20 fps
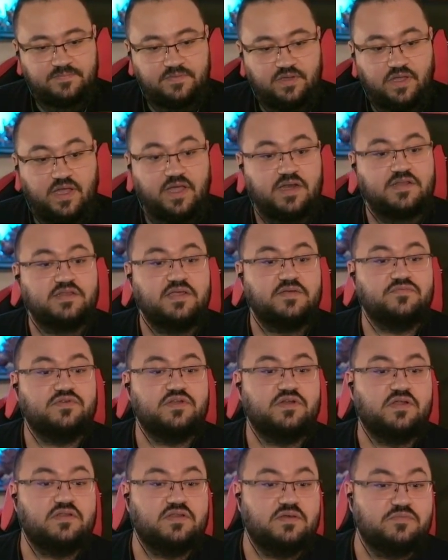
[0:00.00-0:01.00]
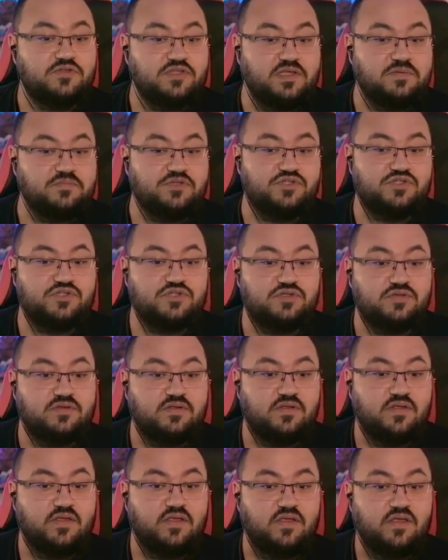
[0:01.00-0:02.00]
Her devrin adamı demiş.
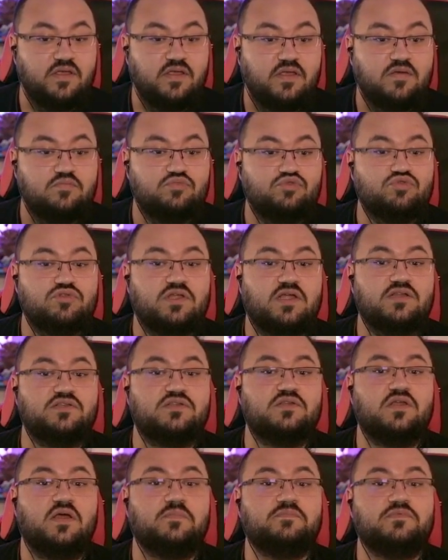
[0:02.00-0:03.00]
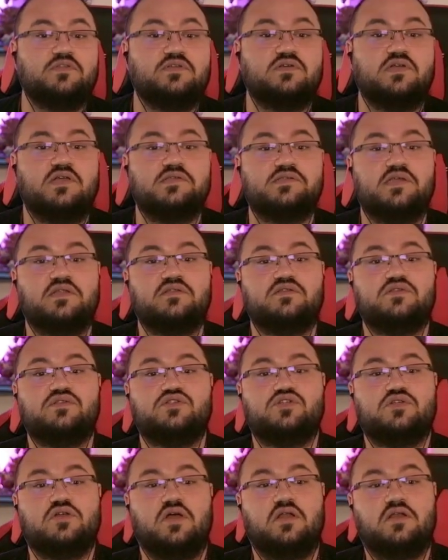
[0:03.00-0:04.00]
Buradan yaptığı kazandığı
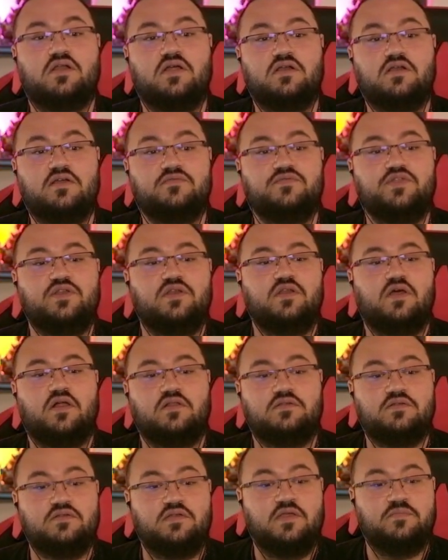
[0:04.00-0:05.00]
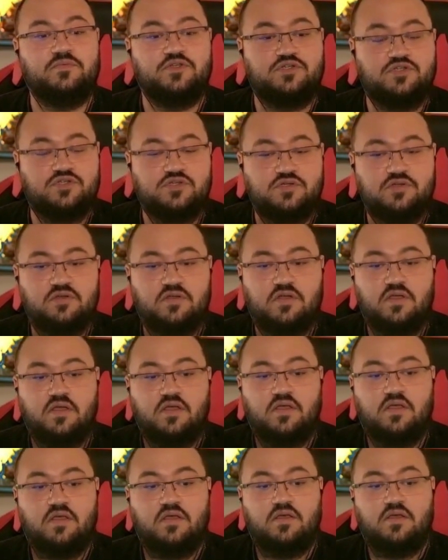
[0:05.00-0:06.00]
çıkarlarla villa aldı demiş.
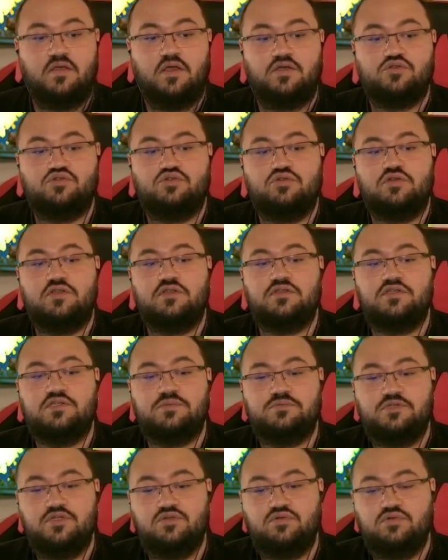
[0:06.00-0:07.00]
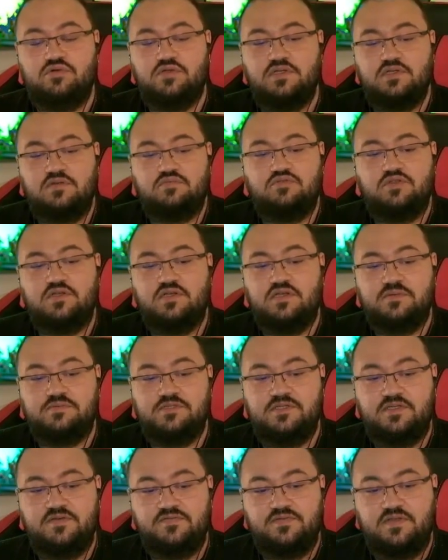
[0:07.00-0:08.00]
Ha söylediği hiçbir şey doğru değil ki. Bunların
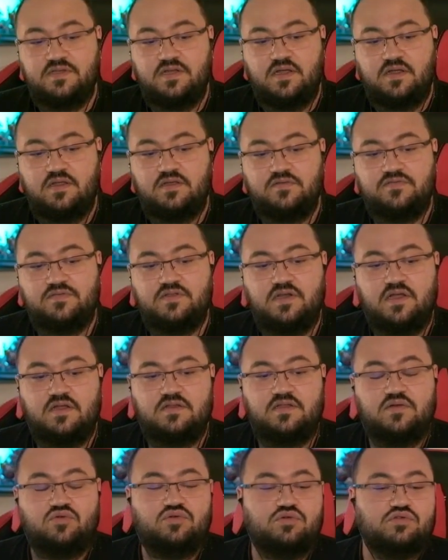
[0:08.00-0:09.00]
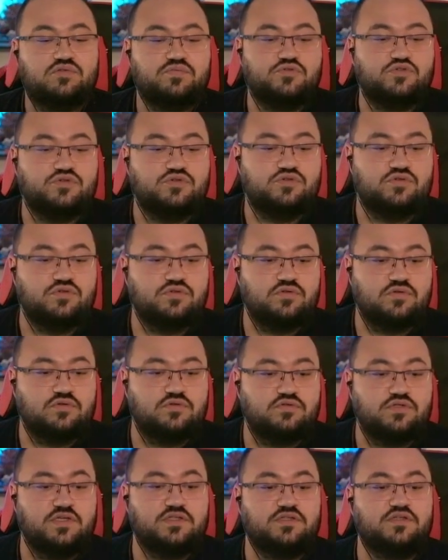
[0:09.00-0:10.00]
hepsi iftira. İftira atan orospu çocuğudur.
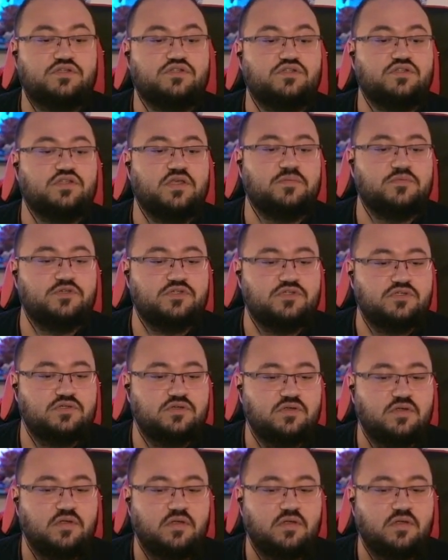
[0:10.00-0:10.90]
Tetikçi demiş.